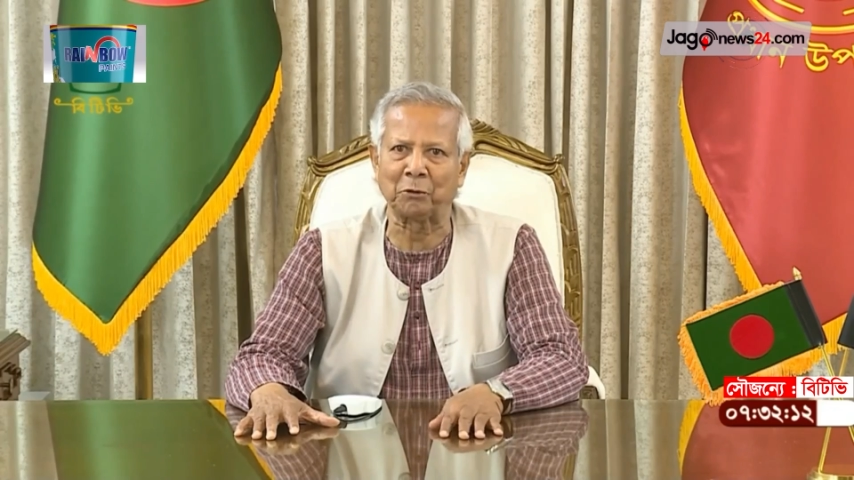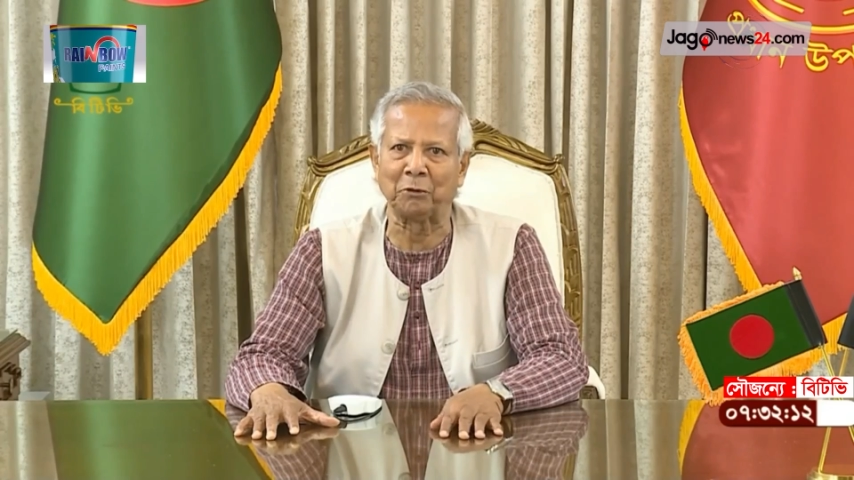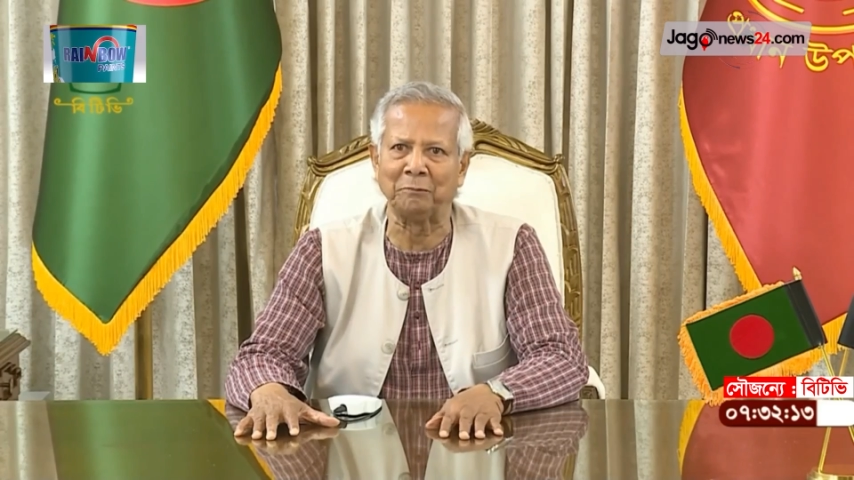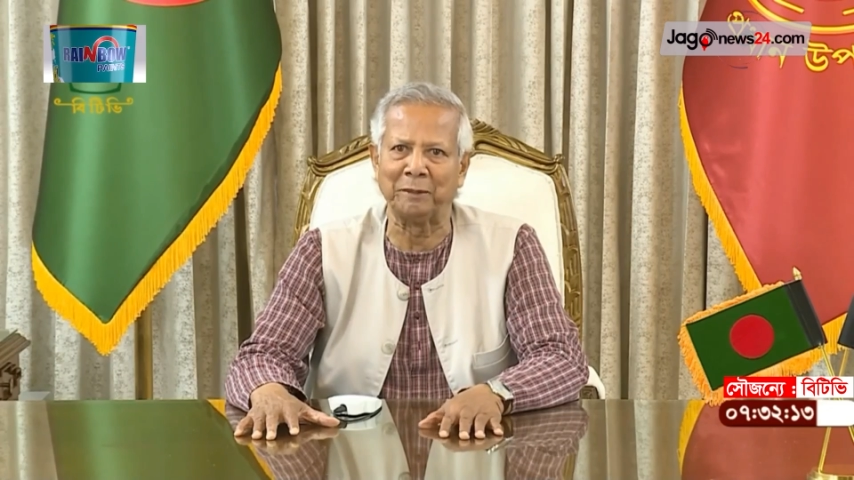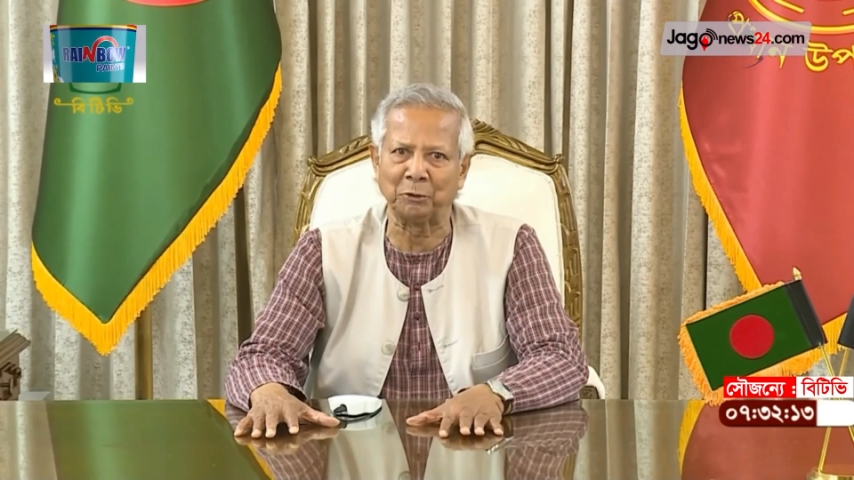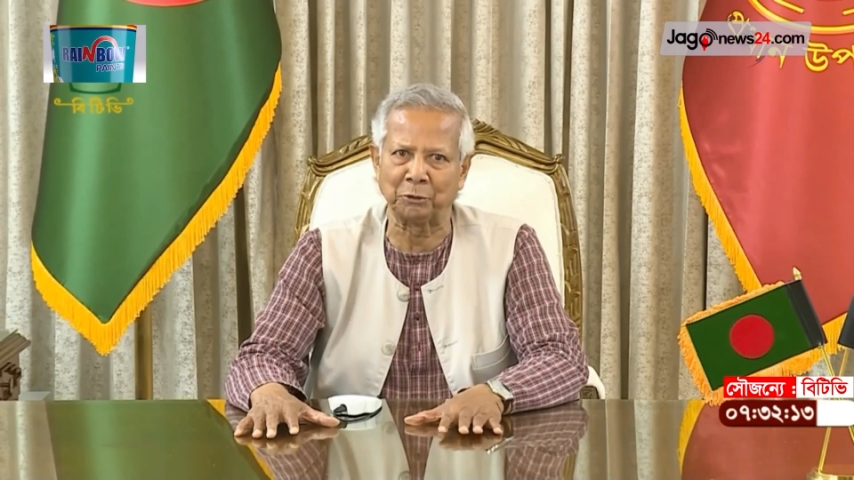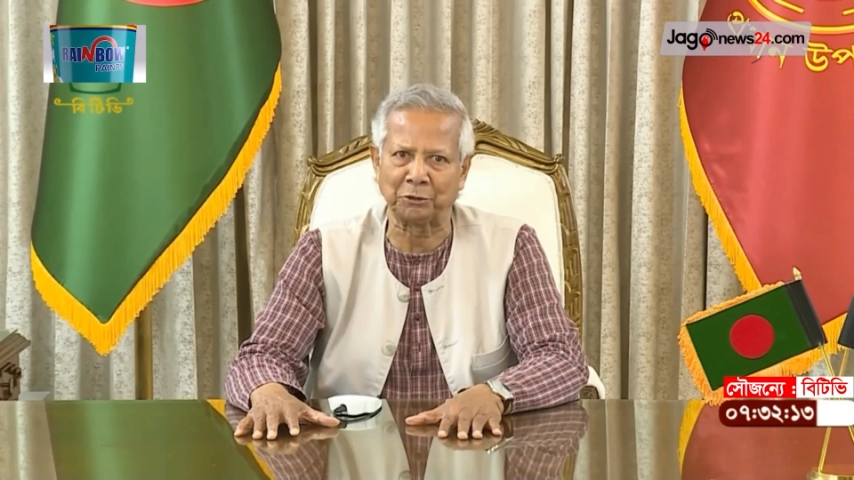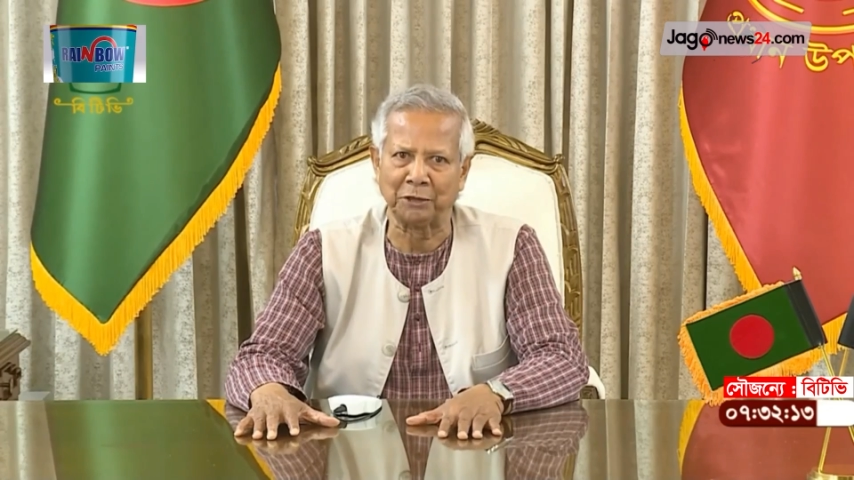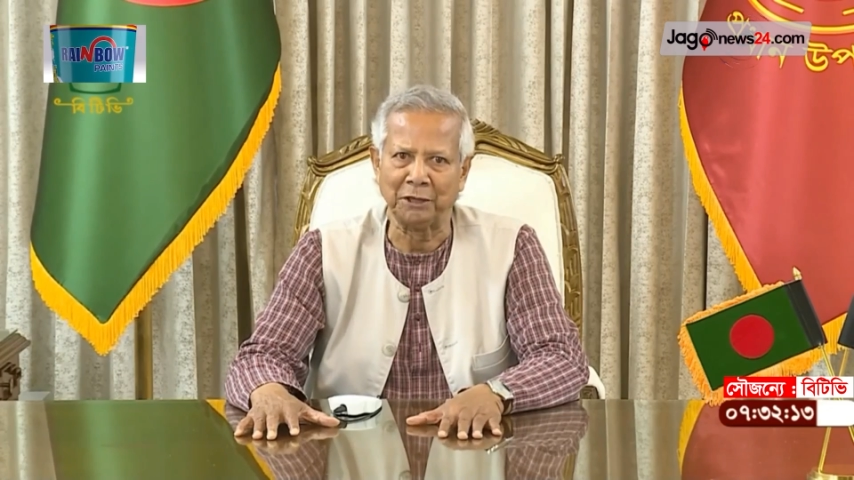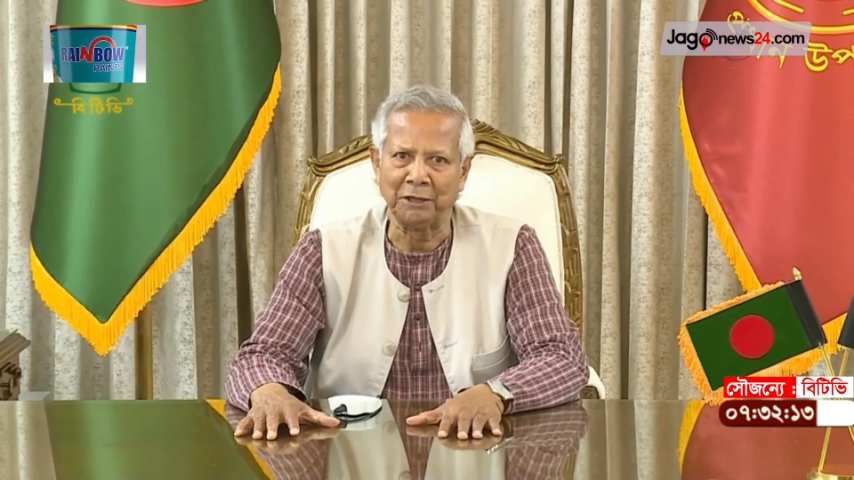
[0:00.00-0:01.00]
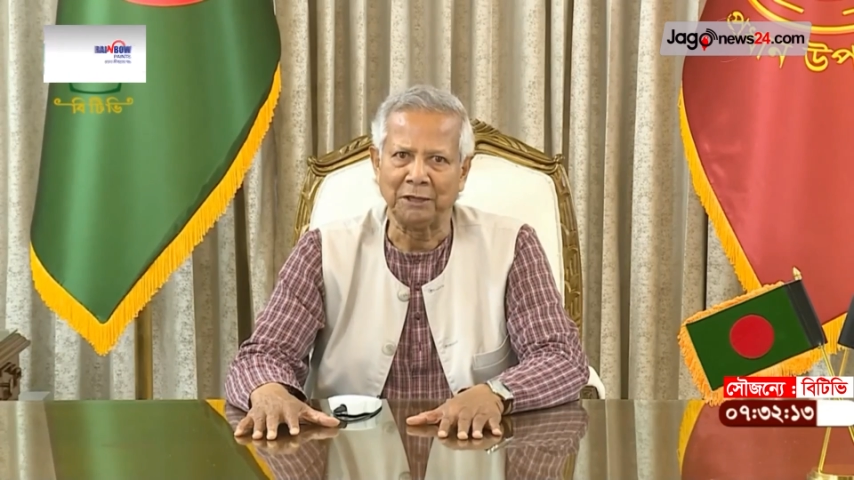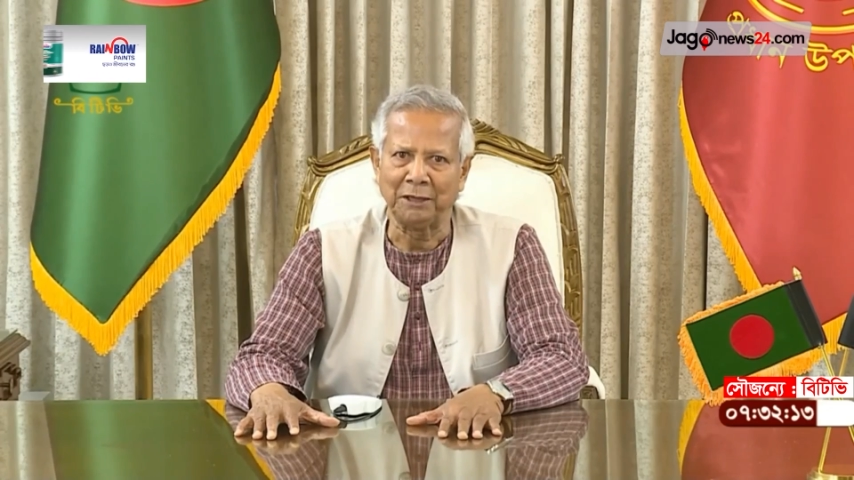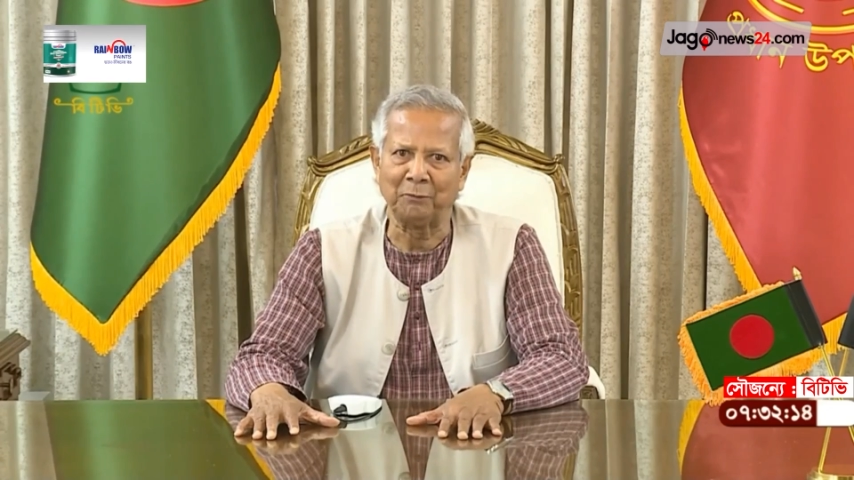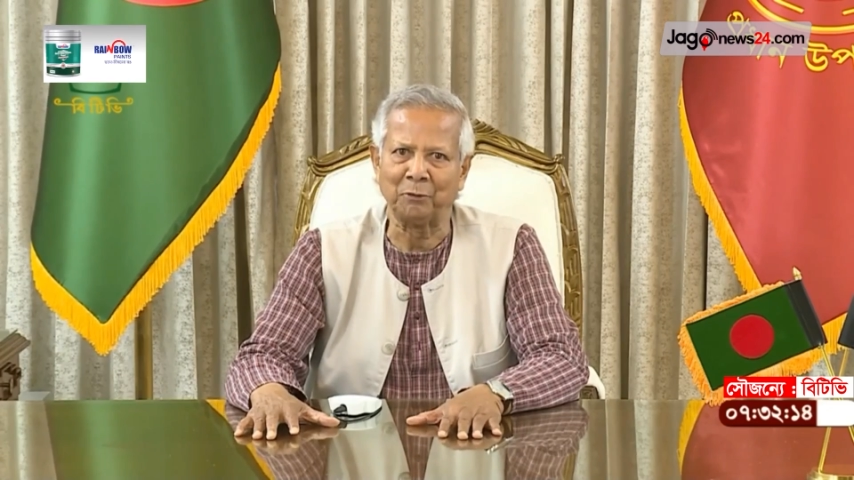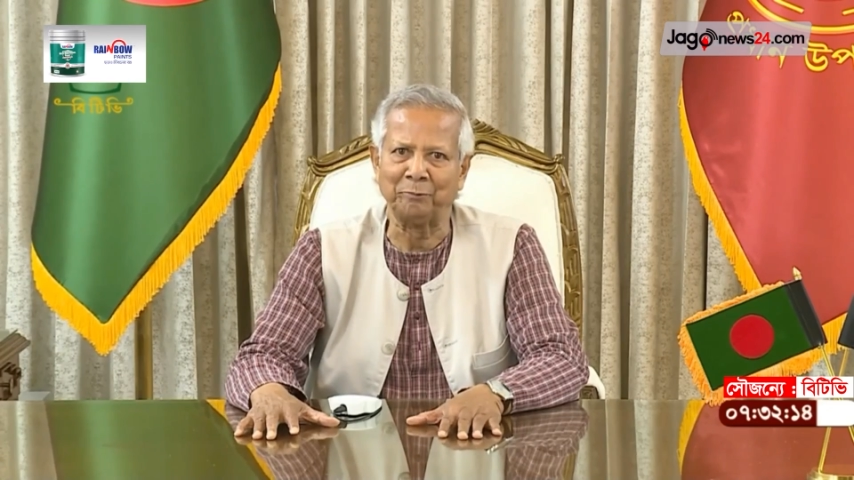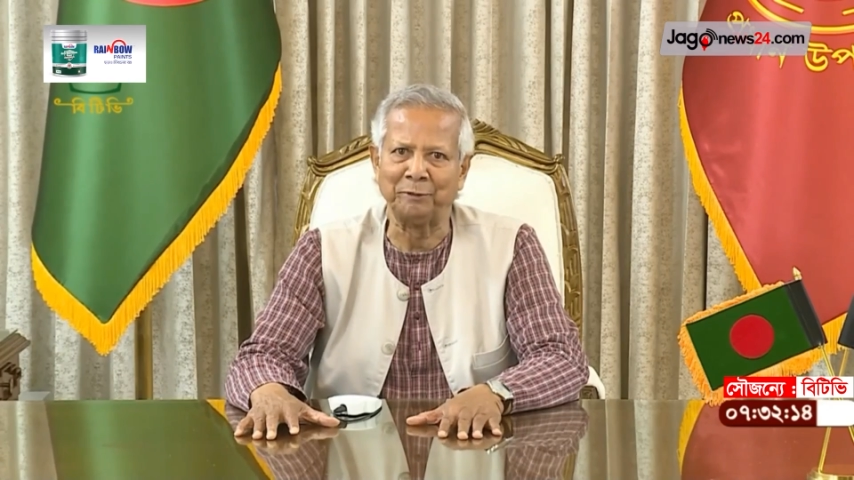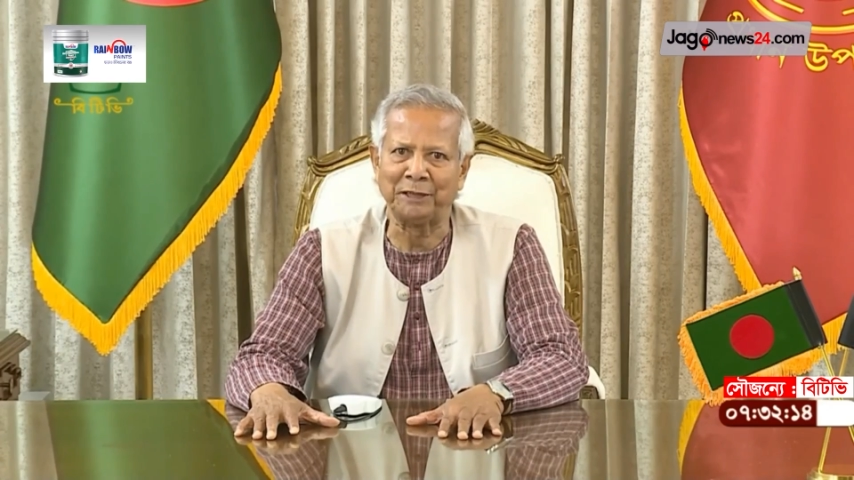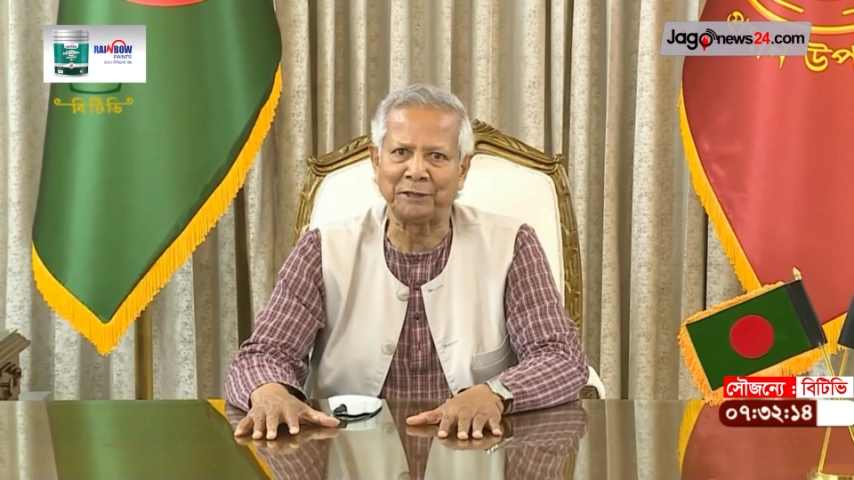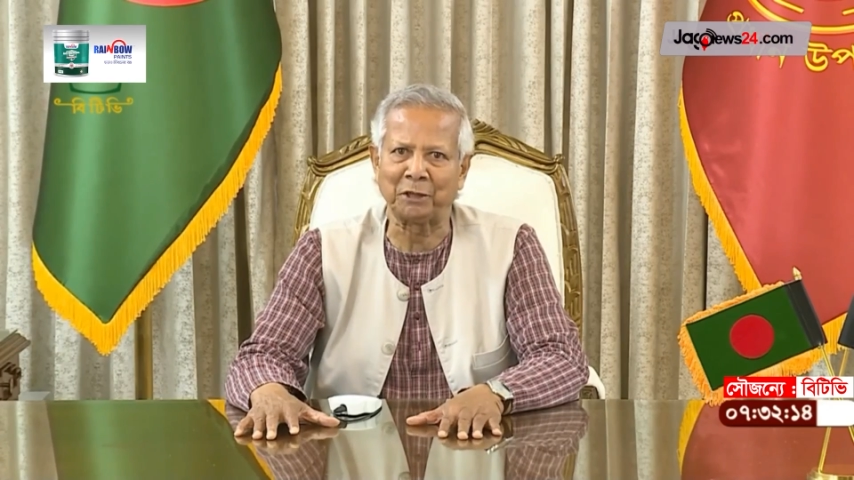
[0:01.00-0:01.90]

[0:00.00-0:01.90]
দেশের সকল মানুষ এবং